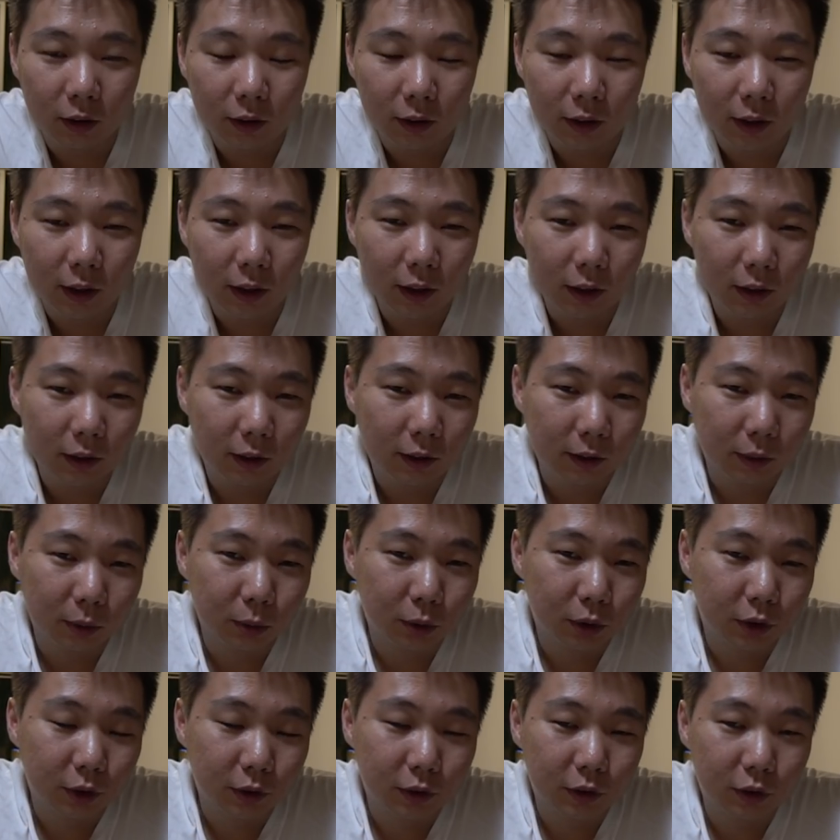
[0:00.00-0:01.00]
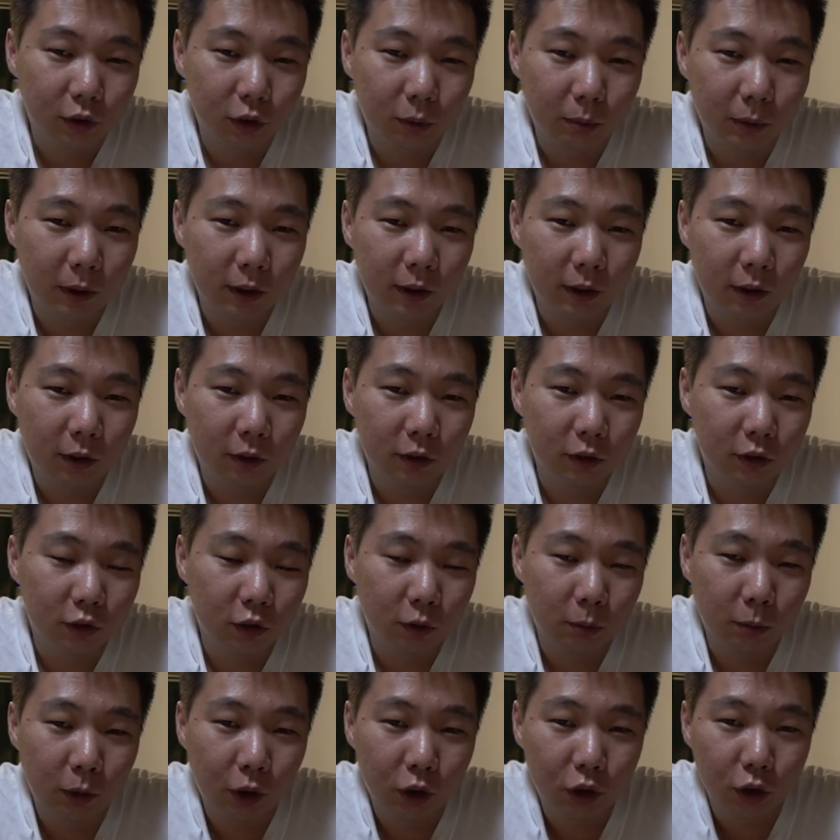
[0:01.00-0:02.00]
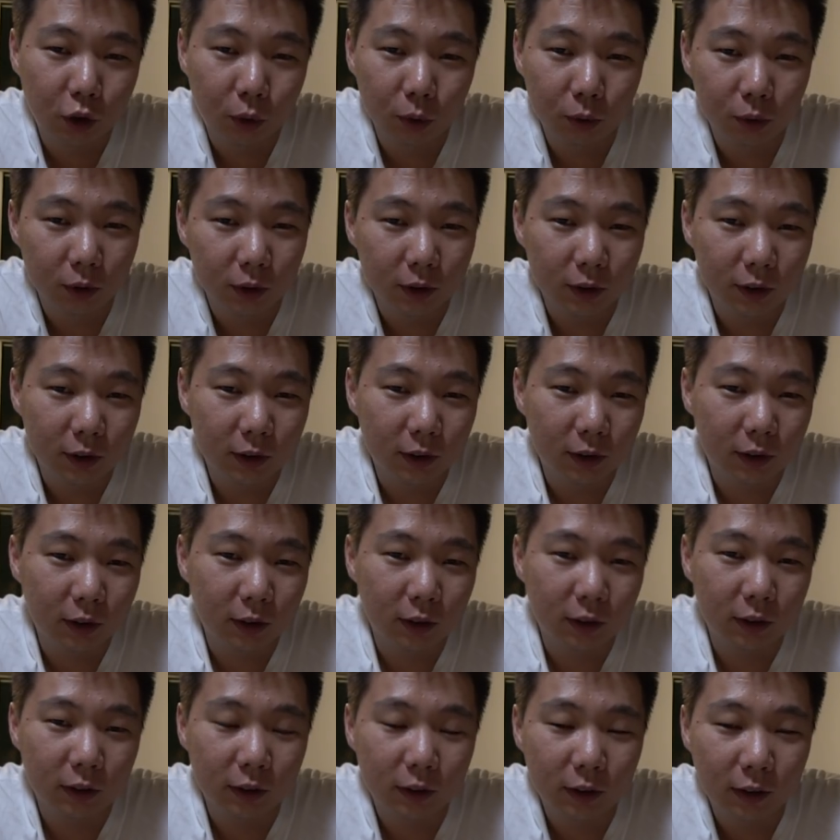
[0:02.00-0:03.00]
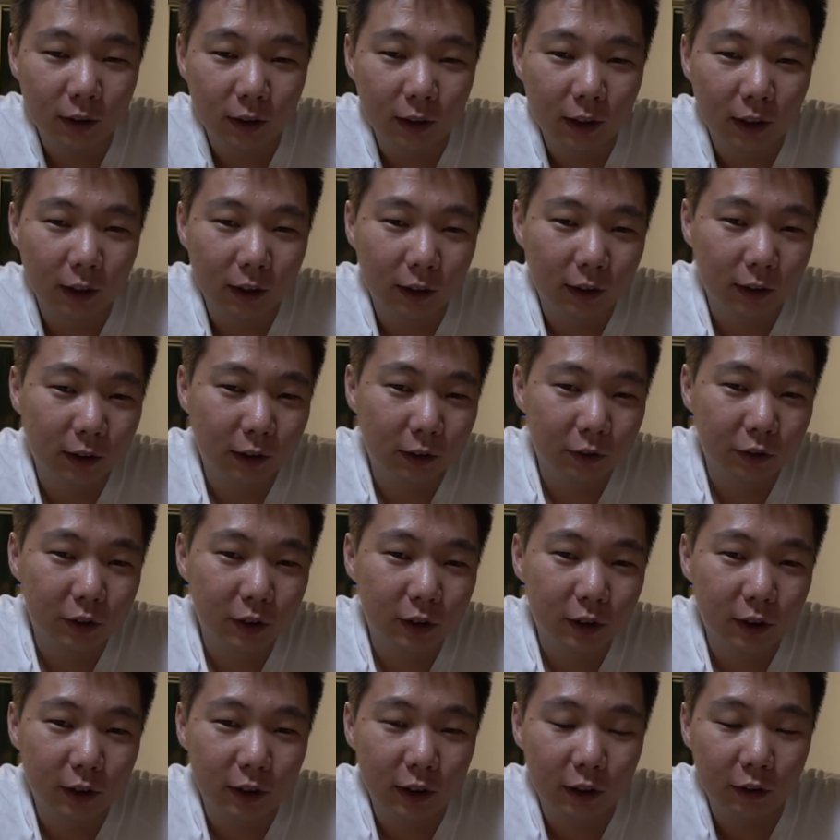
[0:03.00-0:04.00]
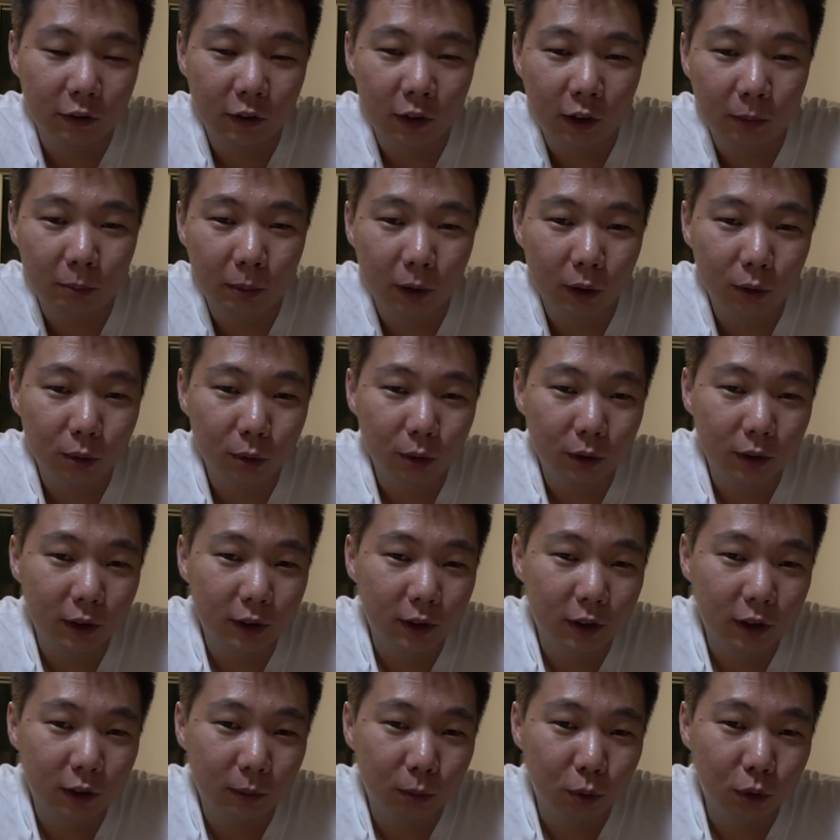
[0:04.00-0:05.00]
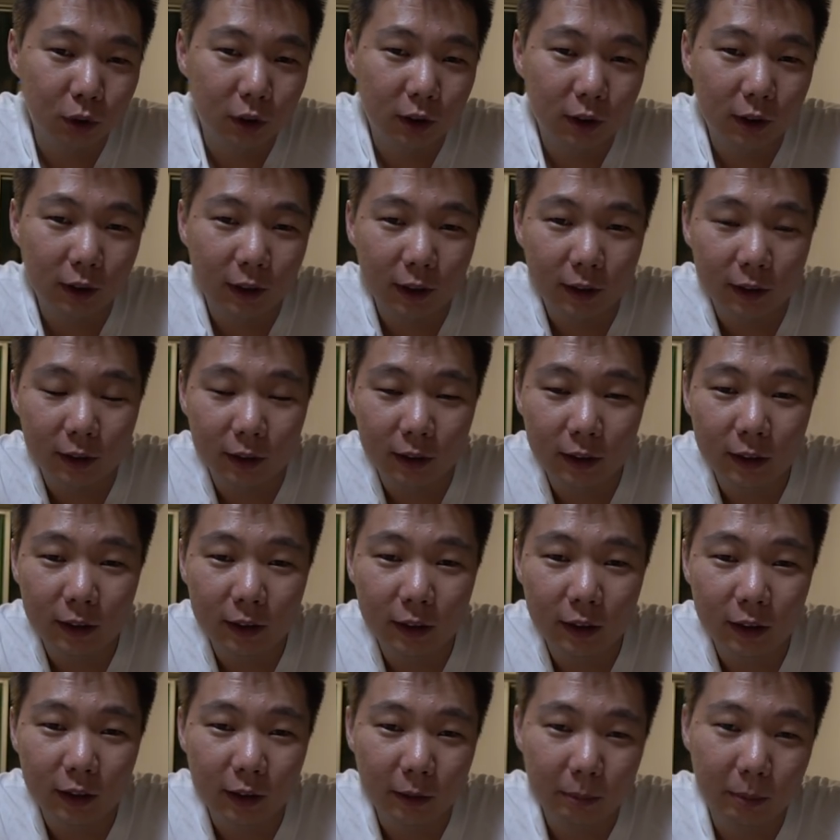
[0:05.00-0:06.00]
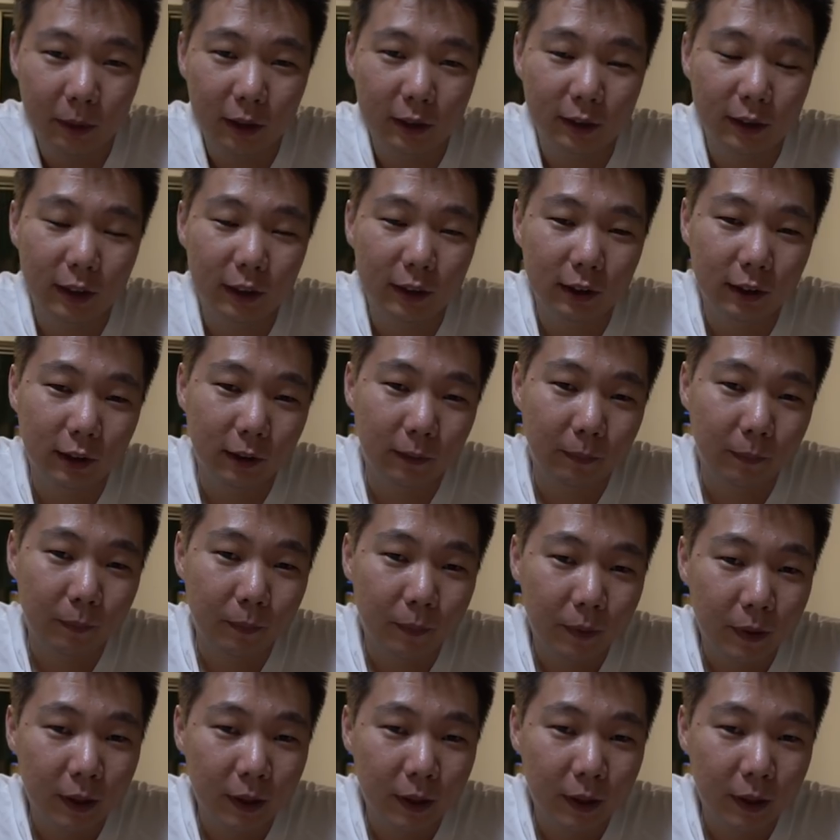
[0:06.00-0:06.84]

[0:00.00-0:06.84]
как лучше всего планировать свой маршрут и как вести себя в аэропорту, если будет какая-то длительная пересадка.